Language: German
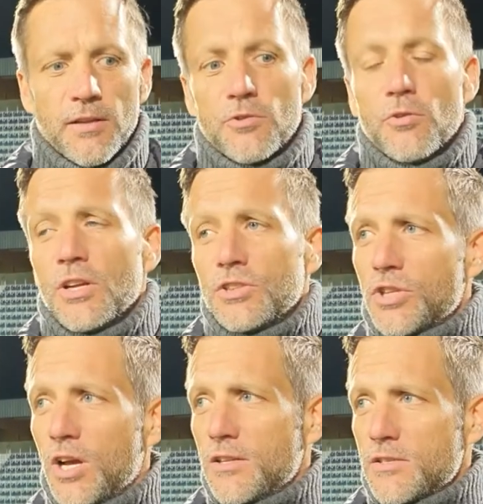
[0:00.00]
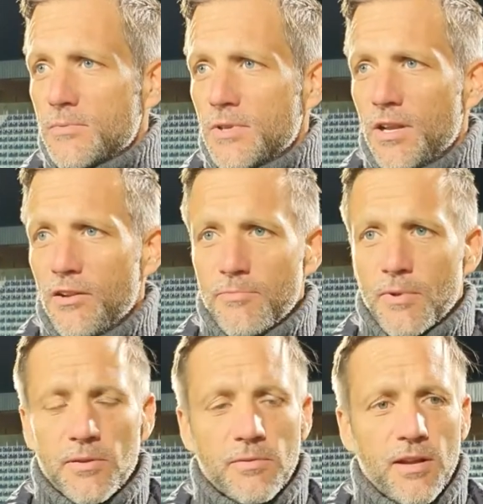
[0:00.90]
Natürlich ist es schade, dass wir den
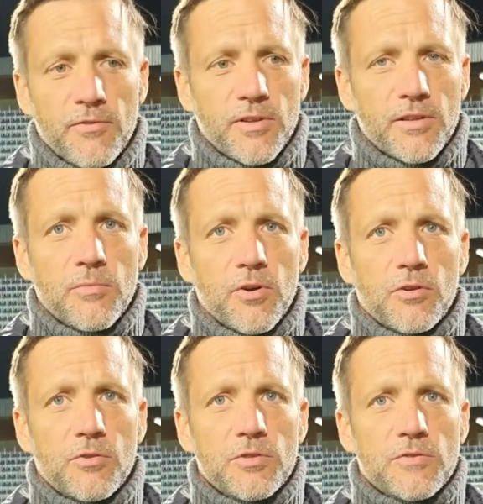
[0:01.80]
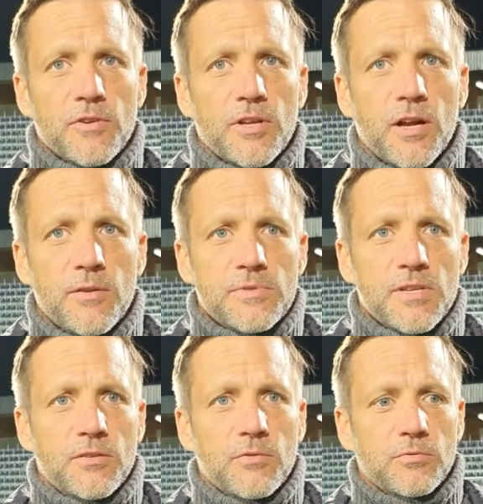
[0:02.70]
Elfer nicht, Elfer nicht machen kurz vor der
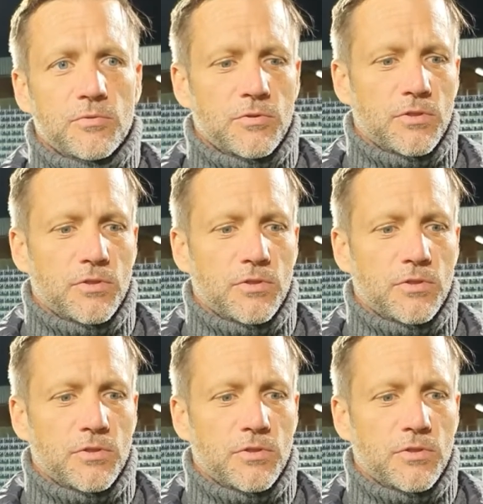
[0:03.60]
Halbzeit und